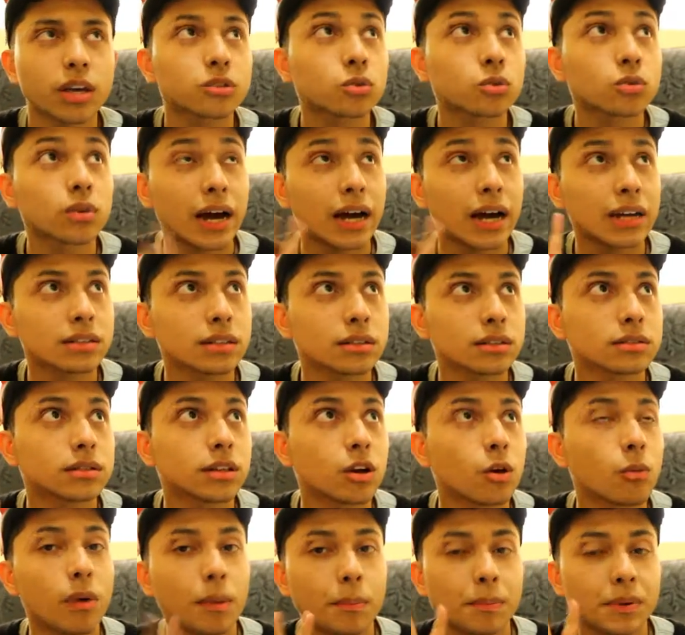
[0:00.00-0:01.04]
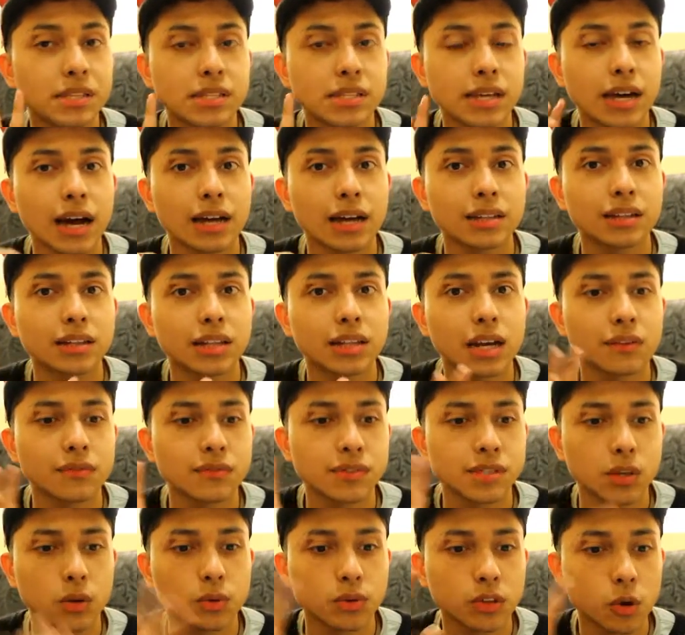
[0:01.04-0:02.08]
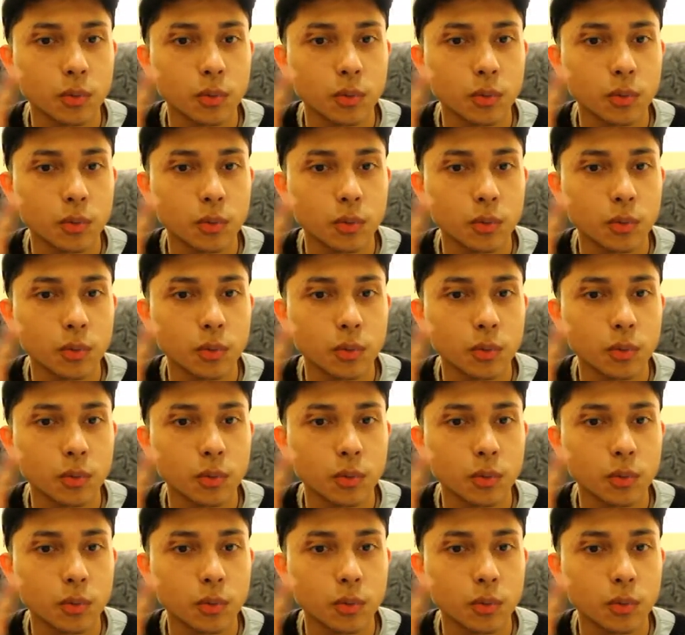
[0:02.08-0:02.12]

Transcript: aí do nada deu uma piscada a televisão,